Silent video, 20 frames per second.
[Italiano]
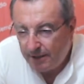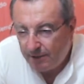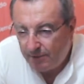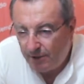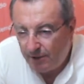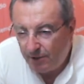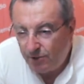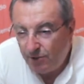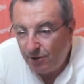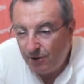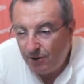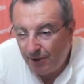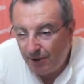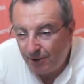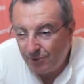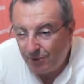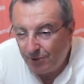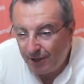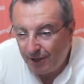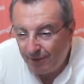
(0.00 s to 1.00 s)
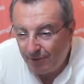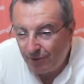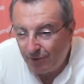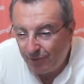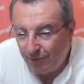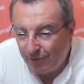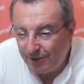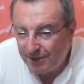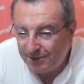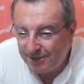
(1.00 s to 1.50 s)
quando, quando, arrivano
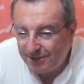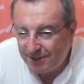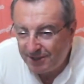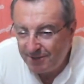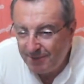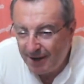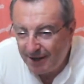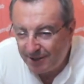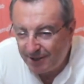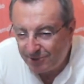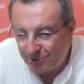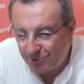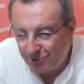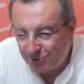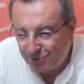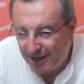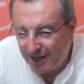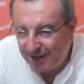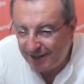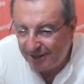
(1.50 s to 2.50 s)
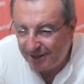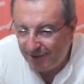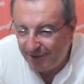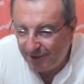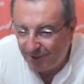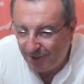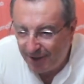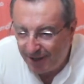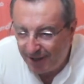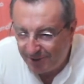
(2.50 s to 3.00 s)
fine settimana sono stanchi,
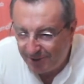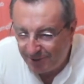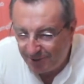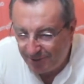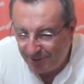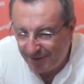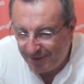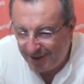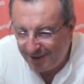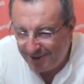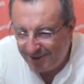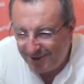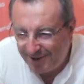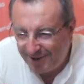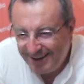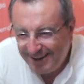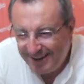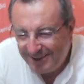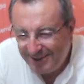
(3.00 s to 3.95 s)
vanno a letto, non vanno,